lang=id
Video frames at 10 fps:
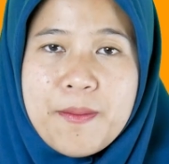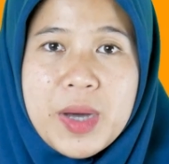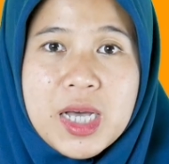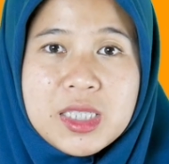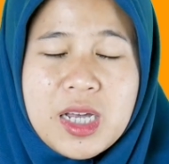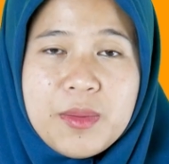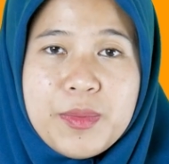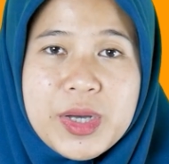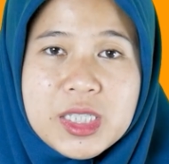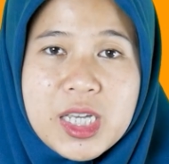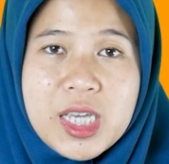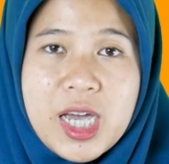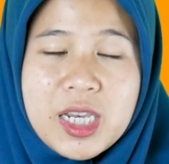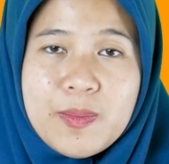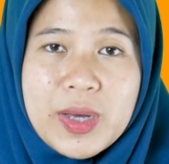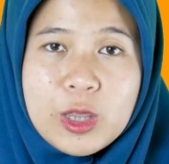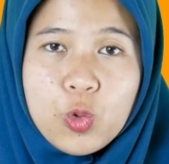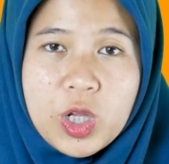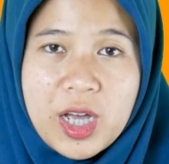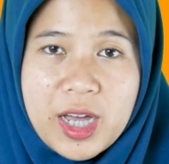Maka cara membacanya
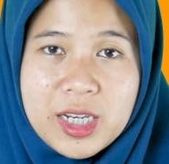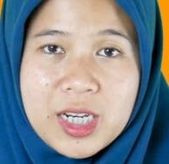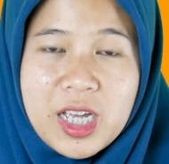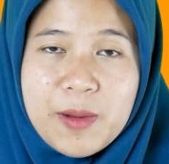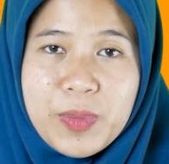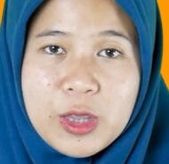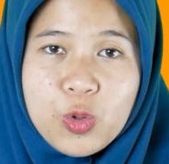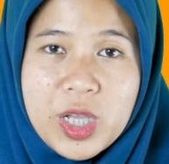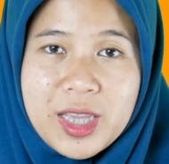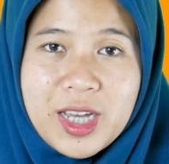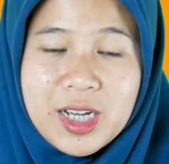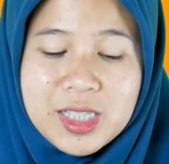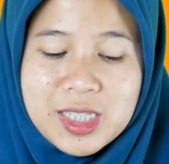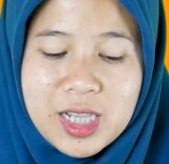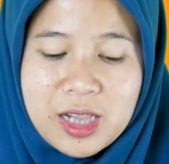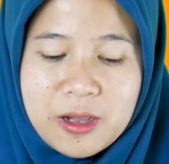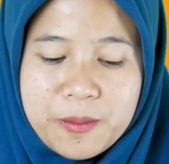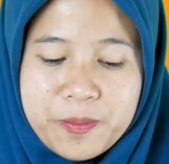dipantulkan dengan pantulan yang kecil.